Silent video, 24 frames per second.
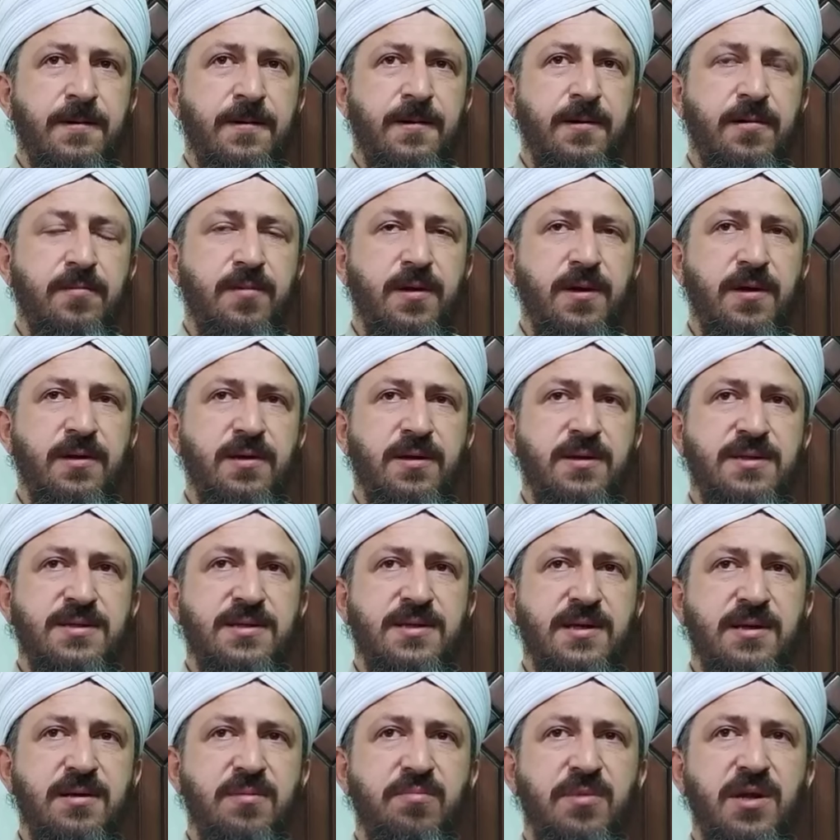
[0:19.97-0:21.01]
قبل ان
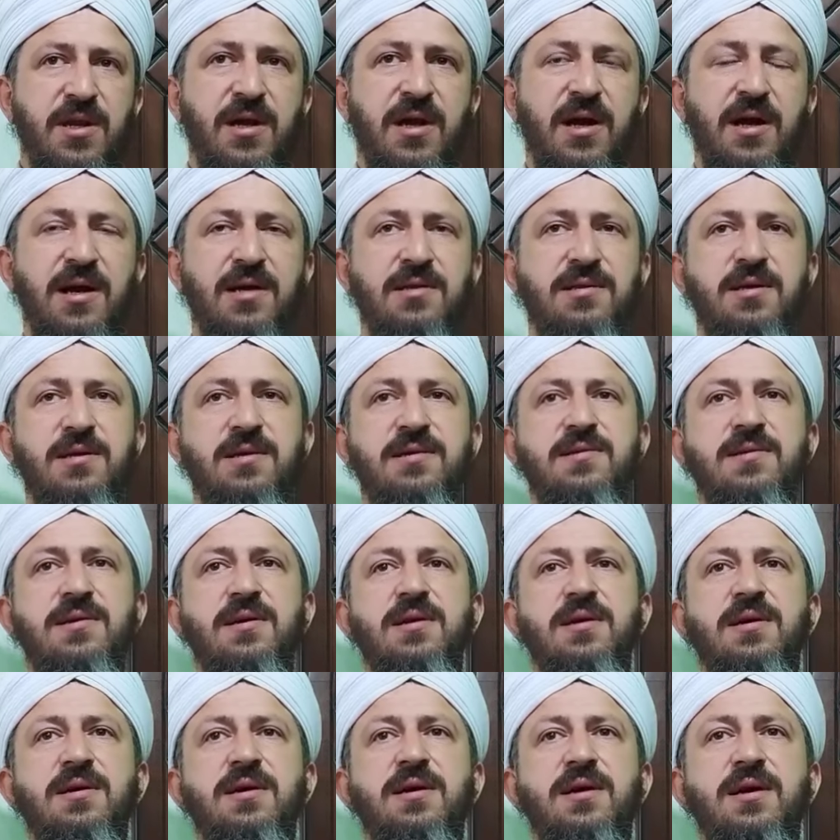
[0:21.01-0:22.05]
نستكمل
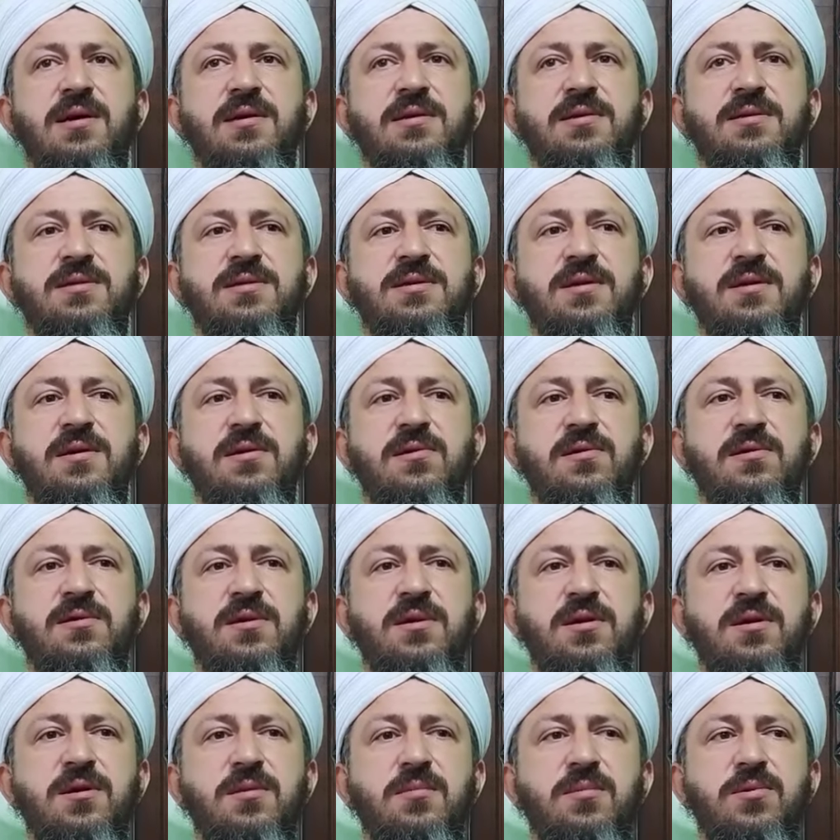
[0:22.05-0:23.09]
حديثنا عن السيره
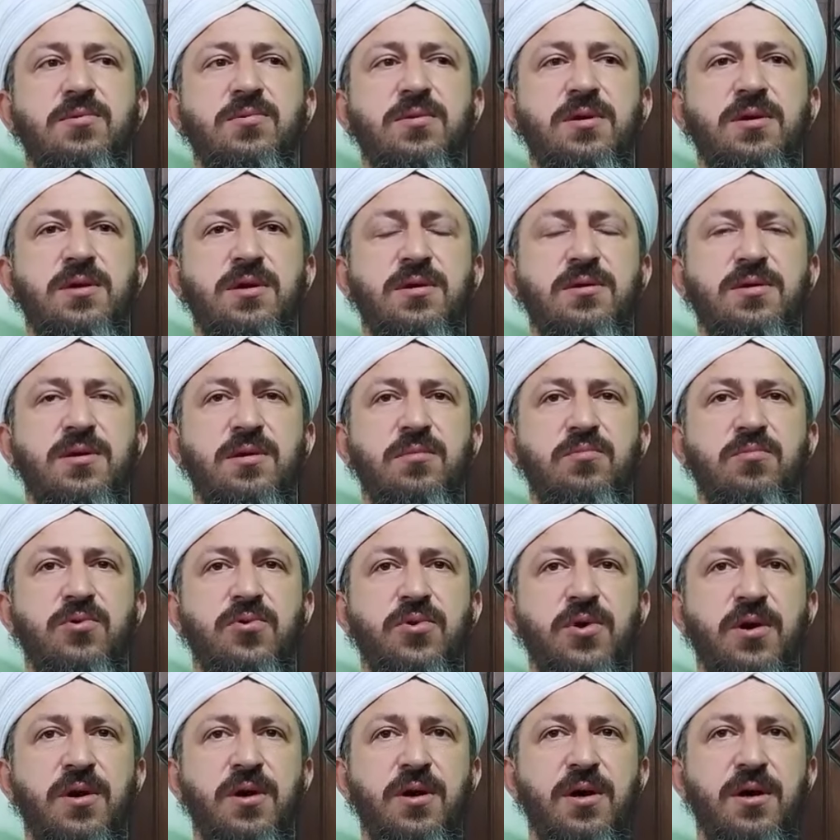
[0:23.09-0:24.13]
النبويه
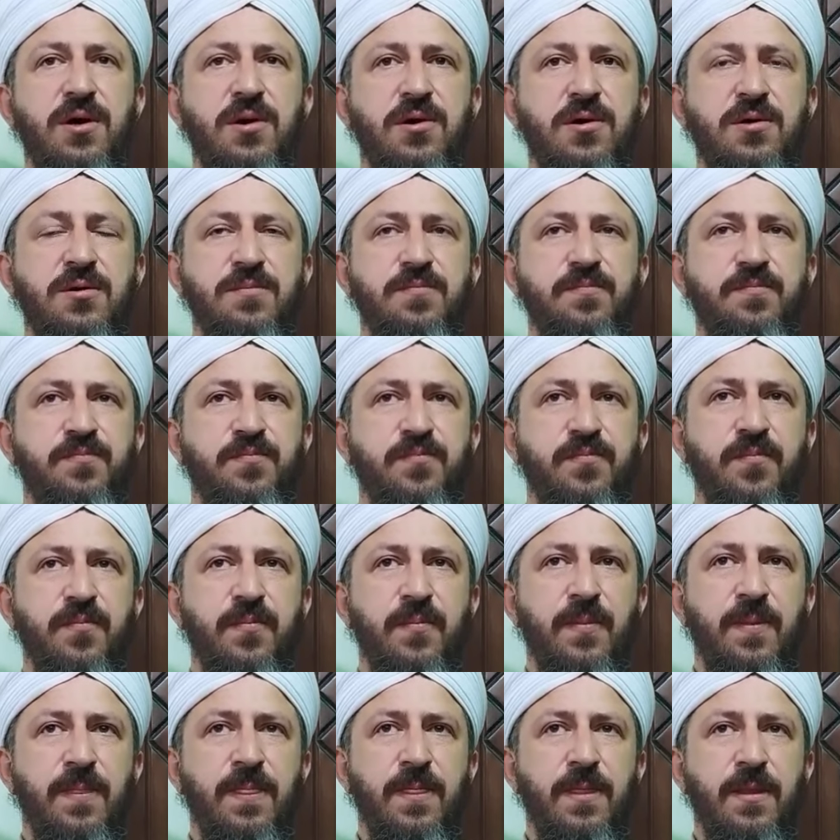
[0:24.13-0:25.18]
المطهره
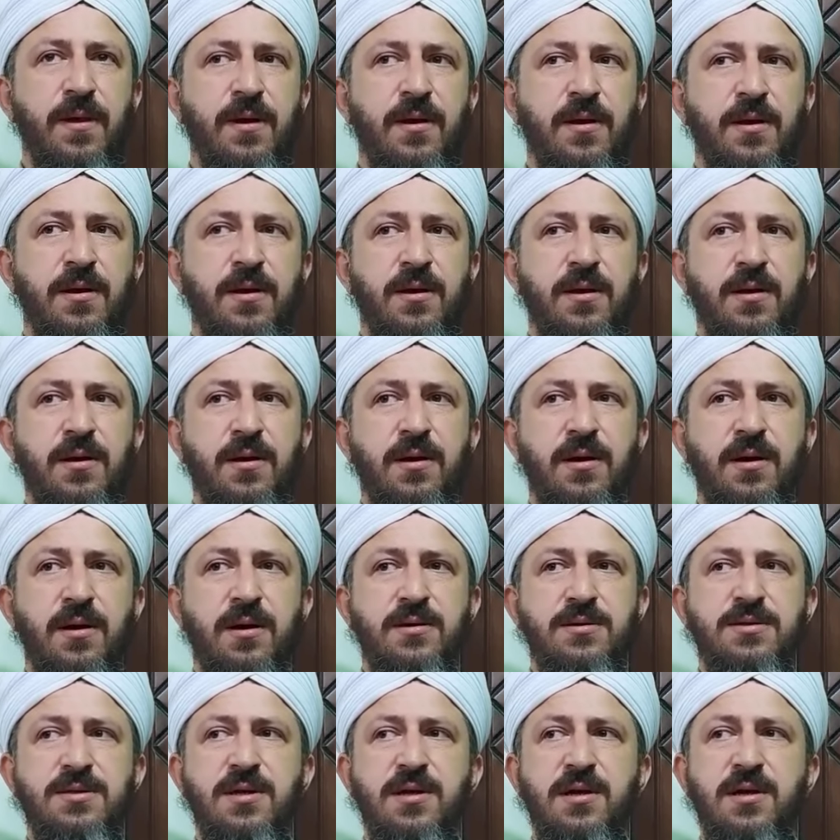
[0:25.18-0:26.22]

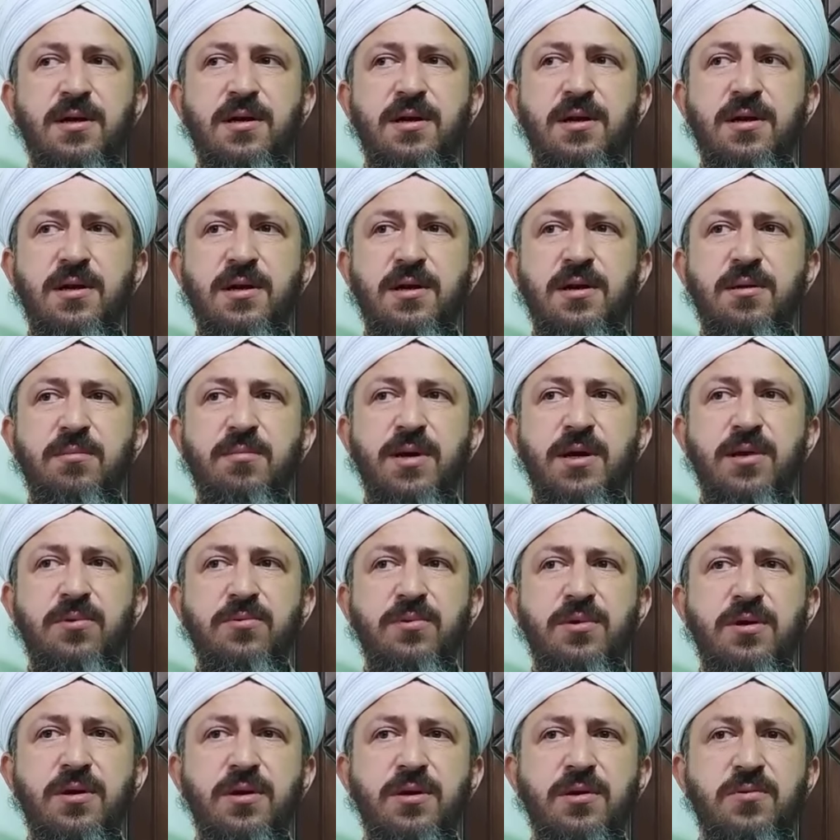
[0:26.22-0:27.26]
ارسل الي بعض
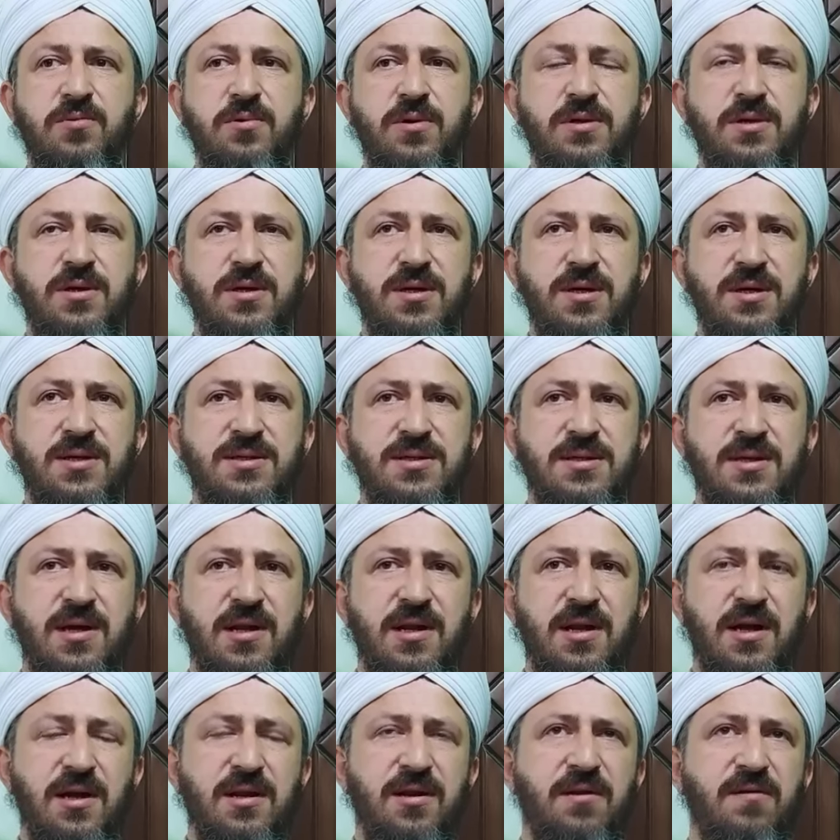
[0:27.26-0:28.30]
الاخوه
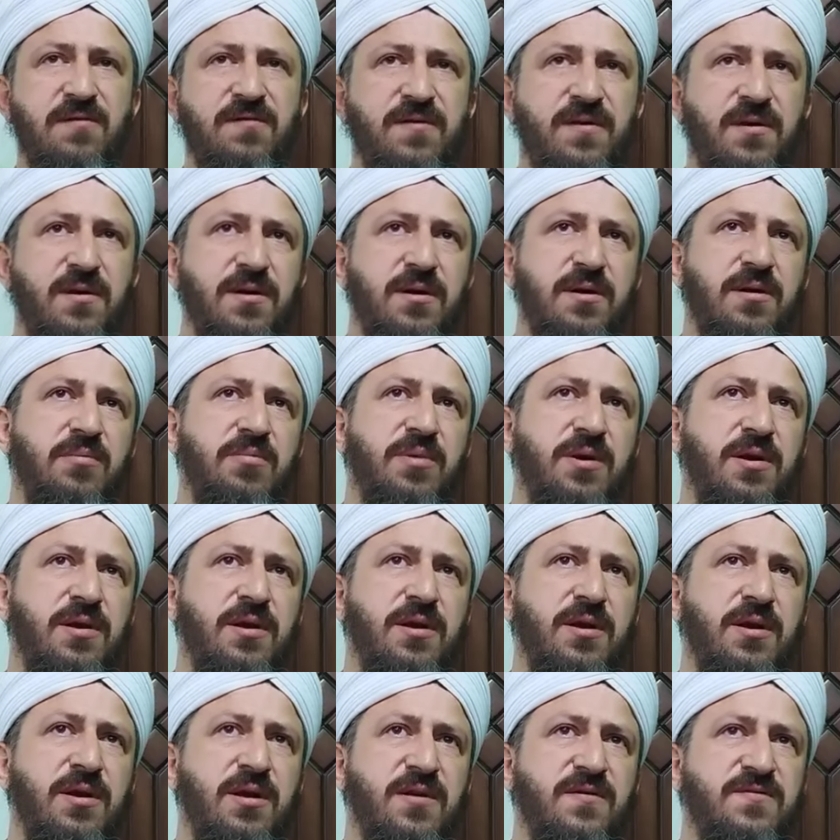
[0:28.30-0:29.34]
يسال عن الفرق
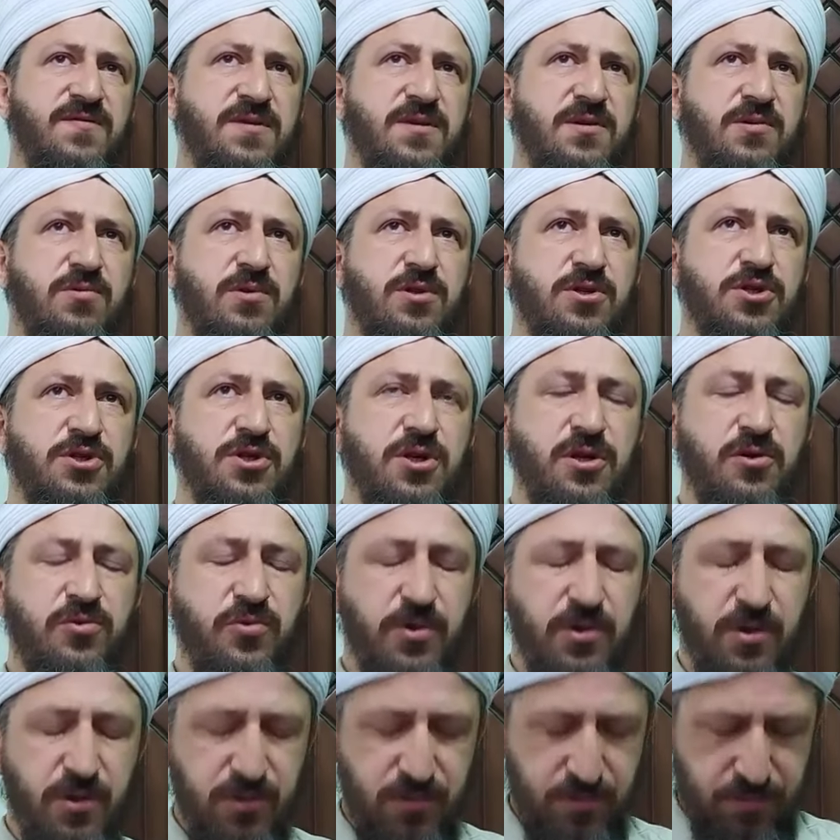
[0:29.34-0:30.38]
بين النفس
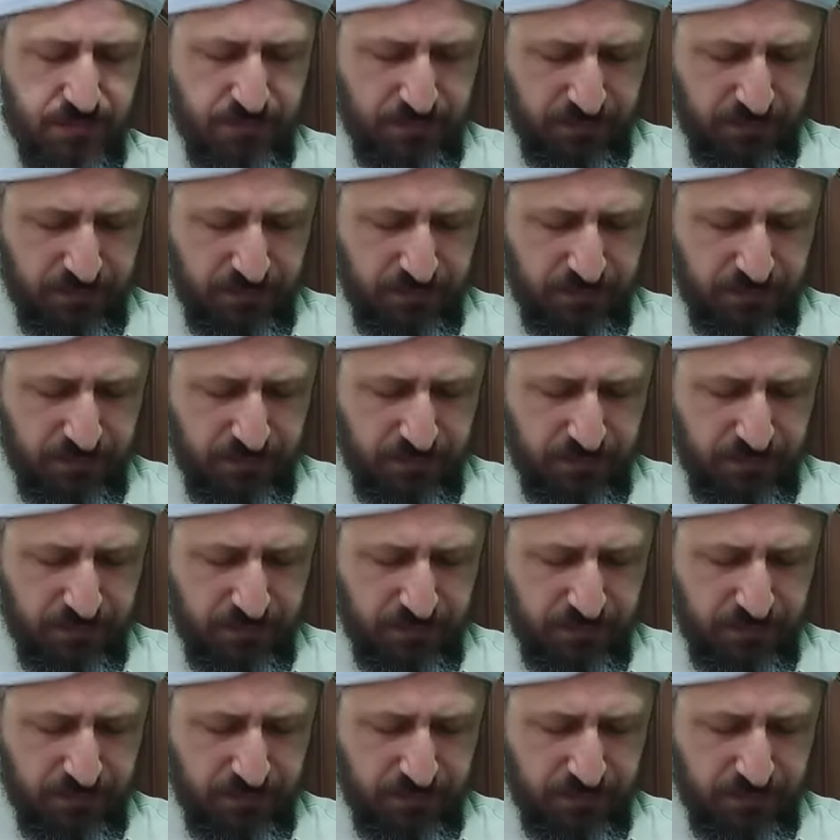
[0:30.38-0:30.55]
والشيطان